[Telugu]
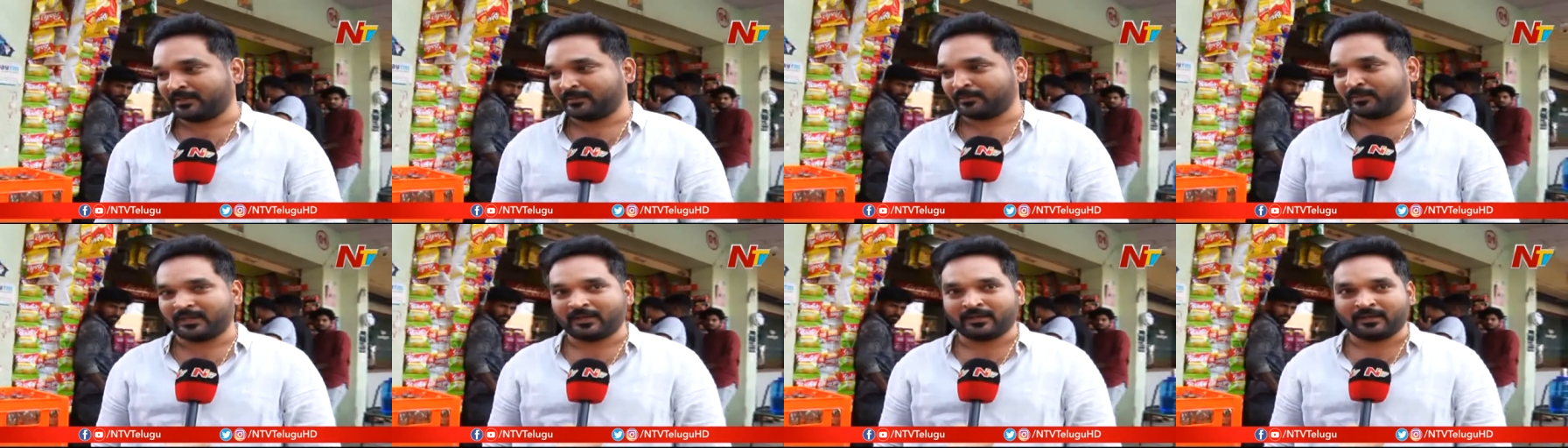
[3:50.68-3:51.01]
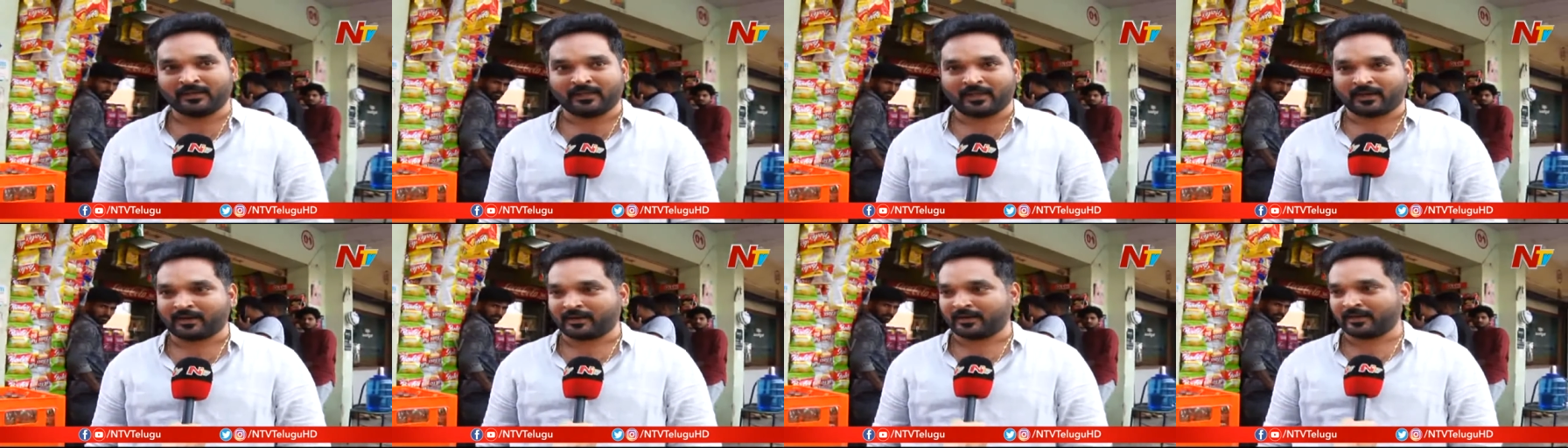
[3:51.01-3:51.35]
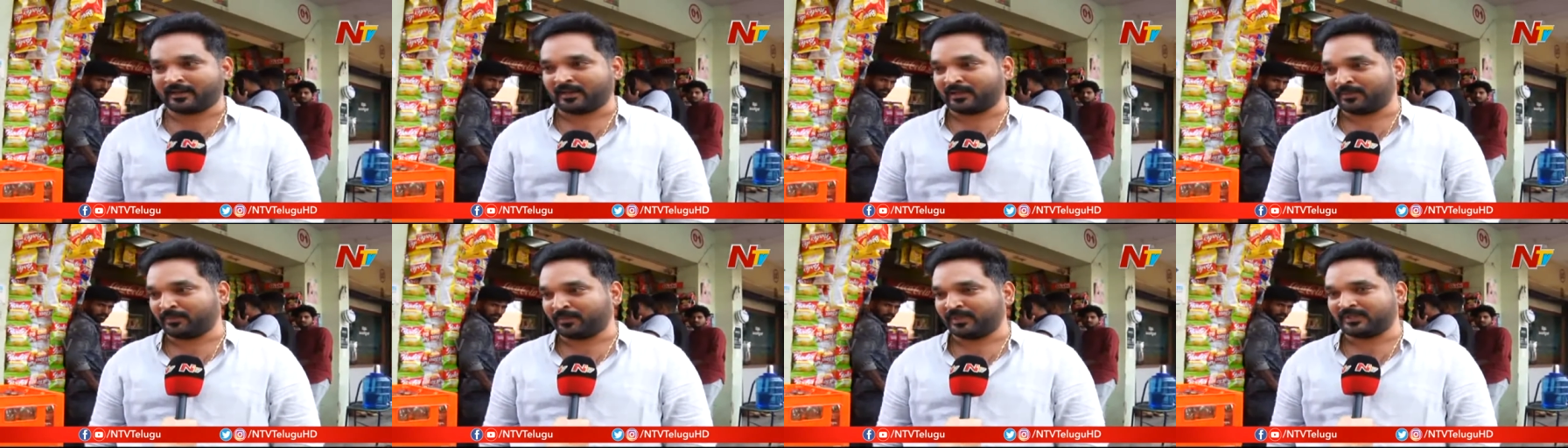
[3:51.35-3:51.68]
మళ్ళీ ఎక్కడ
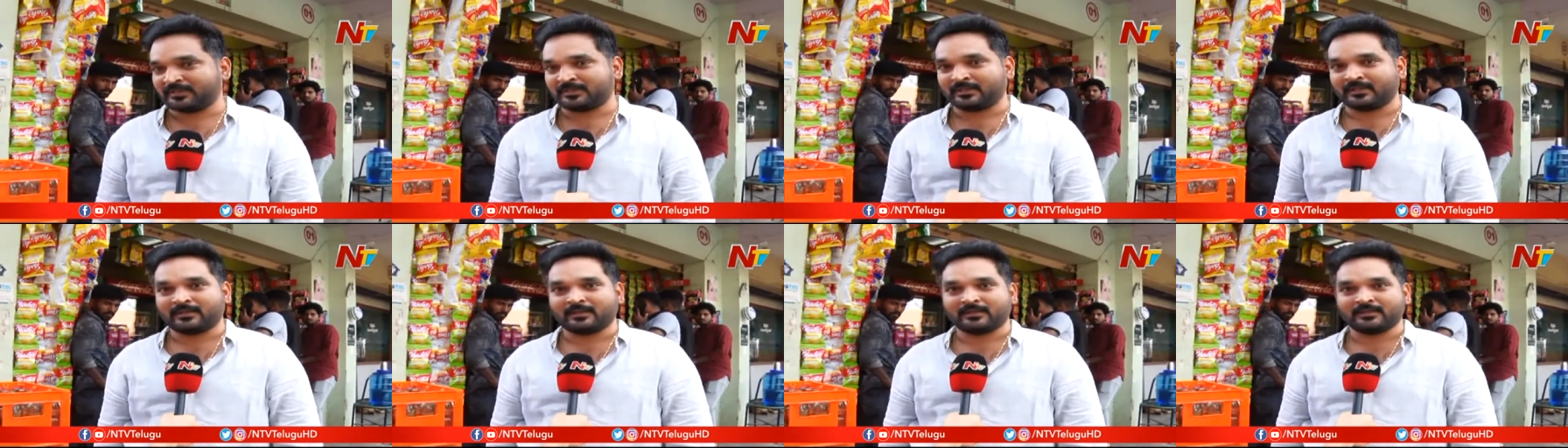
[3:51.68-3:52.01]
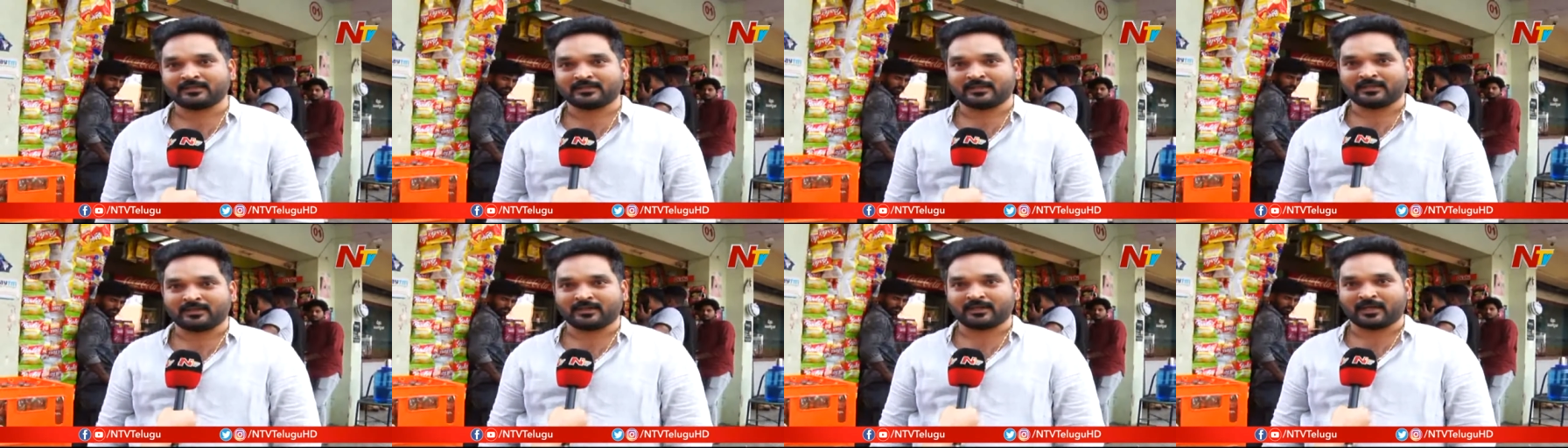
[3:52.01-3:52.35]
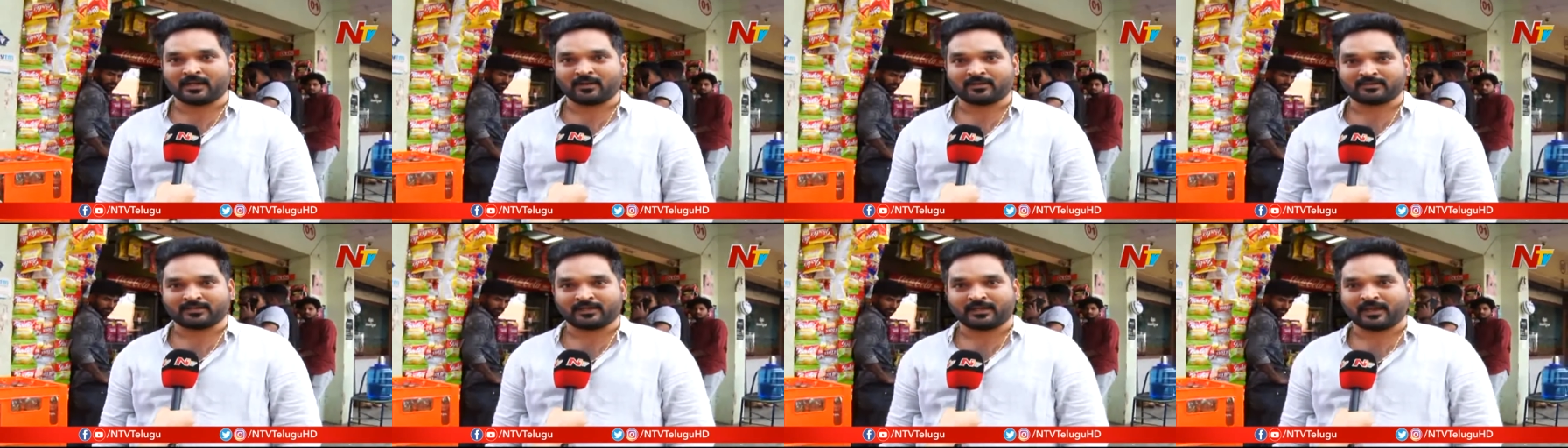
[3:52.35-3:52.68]
కనిపించలేదు రీసెంట్గా
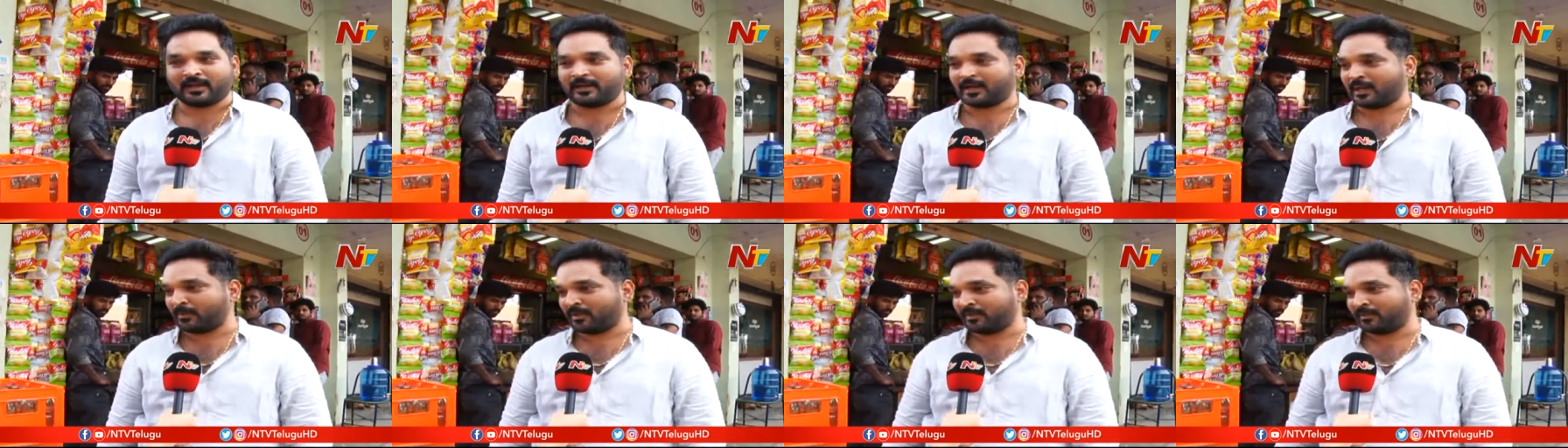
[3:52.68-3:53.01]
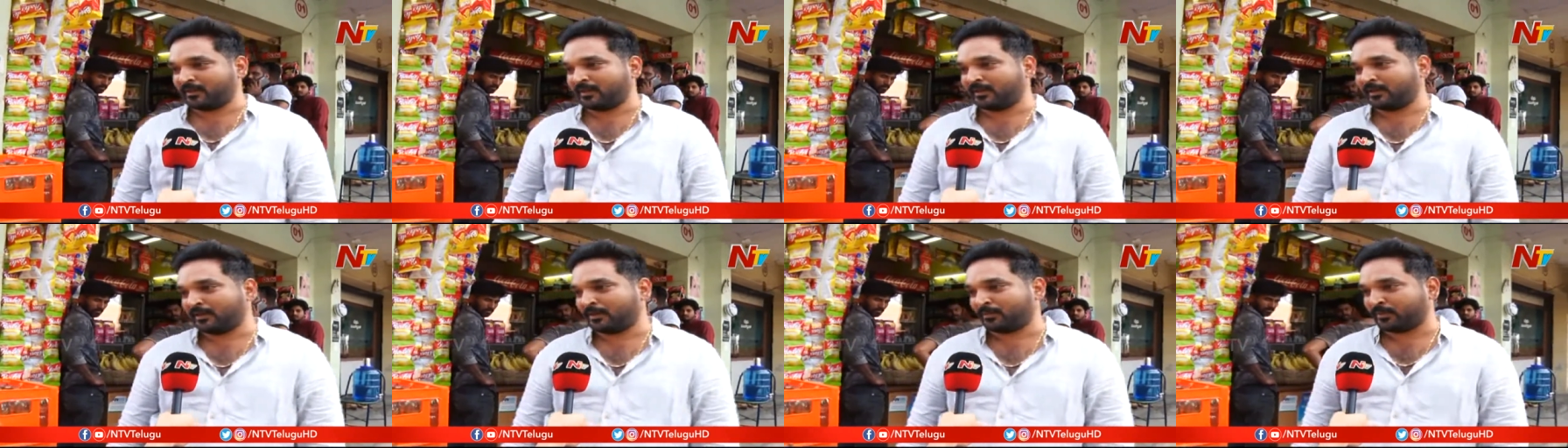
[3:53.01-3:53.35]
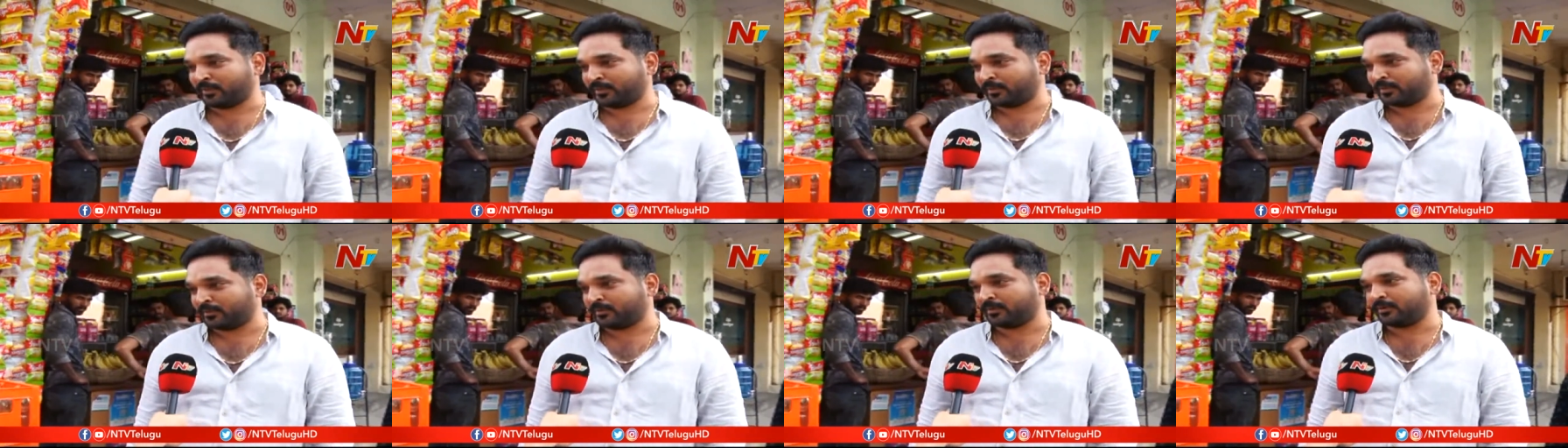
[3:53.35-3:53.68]
ఒకసారి హైదరాబాద్
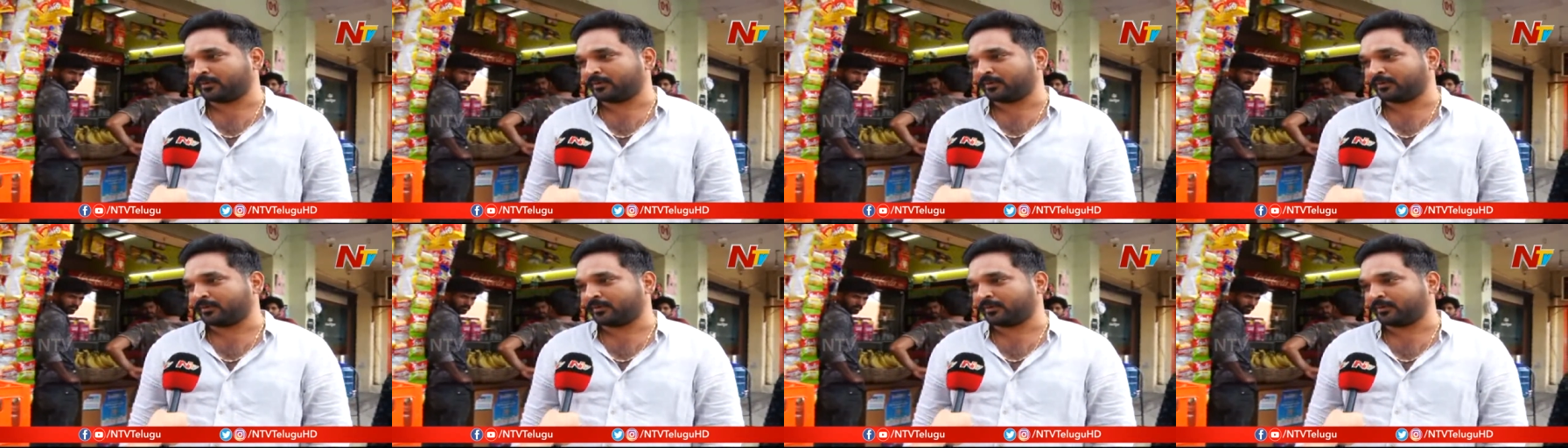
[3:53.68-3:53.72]
వెళ్ళినప్పుడు